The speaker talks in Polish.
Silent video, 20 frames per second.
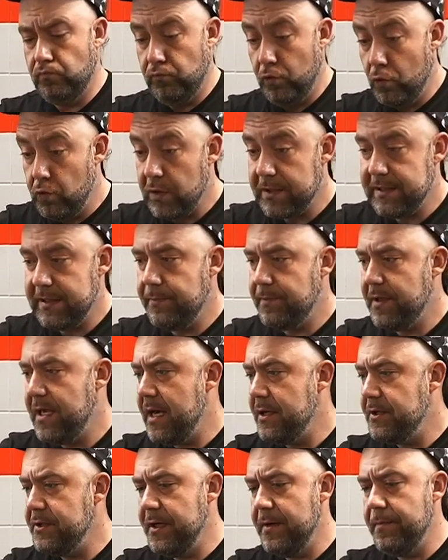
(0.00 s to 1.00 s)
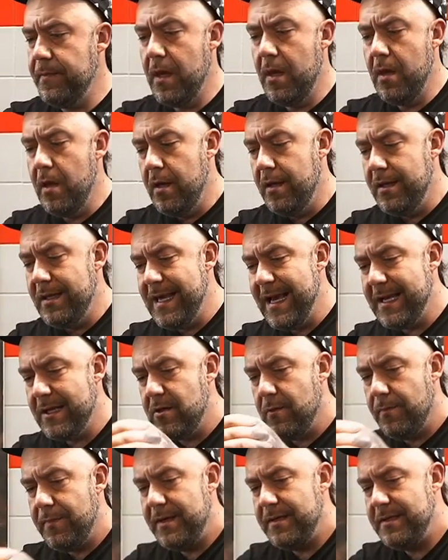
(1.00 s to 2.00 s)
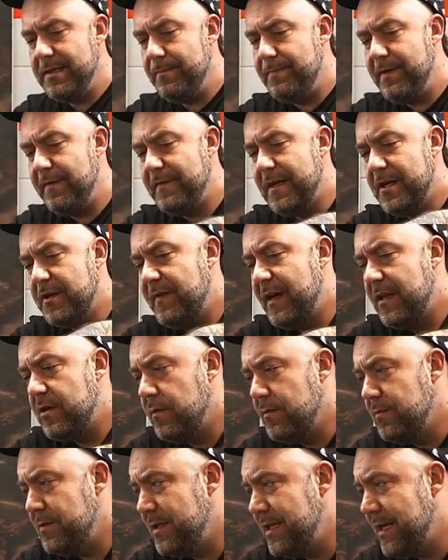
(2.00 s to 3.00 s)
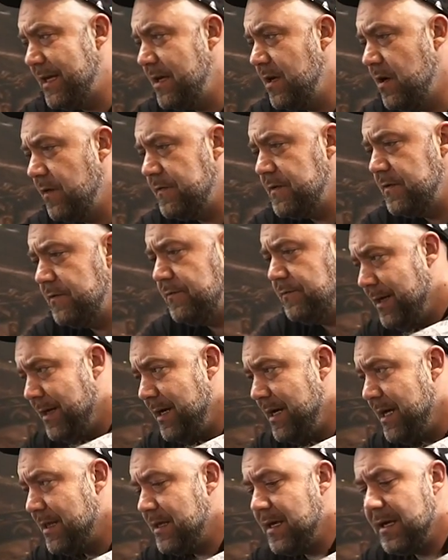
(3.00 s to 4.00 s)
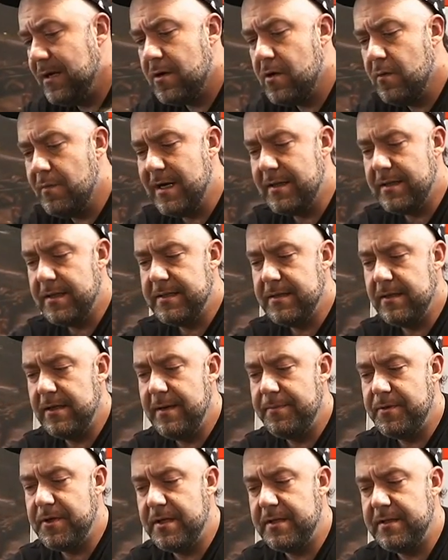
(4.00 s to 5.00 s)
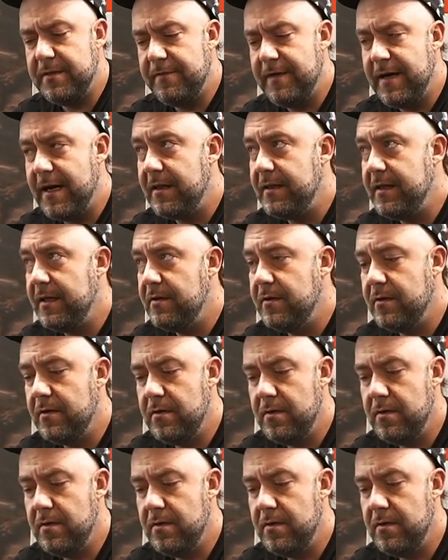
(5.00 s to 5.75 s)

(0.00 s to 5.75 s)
udostępniajcie. Niech to będzie pewna świadomość dla kierowców. A ja te alkomaty, co lepsze, co warte, to